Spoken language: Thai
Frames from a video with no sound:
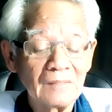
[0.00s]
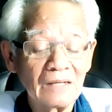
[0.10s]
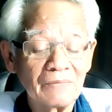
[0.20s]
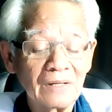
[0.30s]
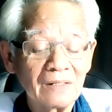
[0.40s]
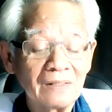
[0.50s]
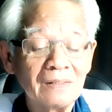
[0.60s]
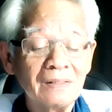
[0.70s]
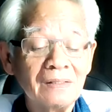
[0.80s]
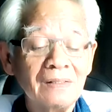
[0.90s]
เห็นไหม
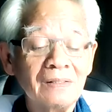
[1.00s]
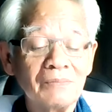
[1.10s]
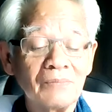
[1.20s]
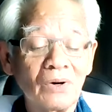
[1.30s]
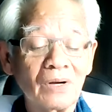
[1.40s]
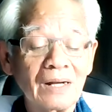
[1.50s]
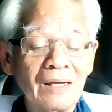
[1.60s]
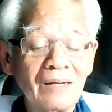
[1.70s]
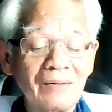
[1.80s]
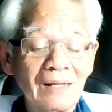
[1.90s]
บอกแล้
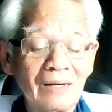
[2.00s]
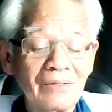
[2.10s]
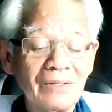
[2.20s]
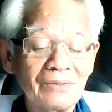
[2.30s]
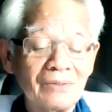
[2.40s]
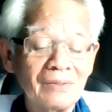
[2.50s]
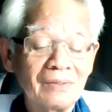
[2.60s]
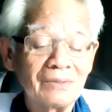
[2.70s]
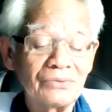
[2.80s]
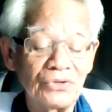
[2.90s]
ว คราวนี้
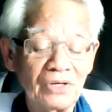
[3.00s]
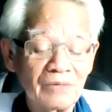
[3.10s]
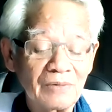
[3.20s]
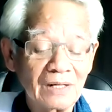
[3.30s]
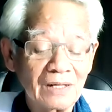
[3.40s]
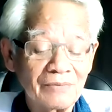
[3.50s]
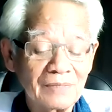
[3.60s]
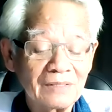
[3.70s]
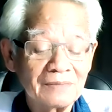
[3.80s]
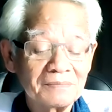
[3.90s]
จีนเข้ามาอีกแล้วเห็นไหม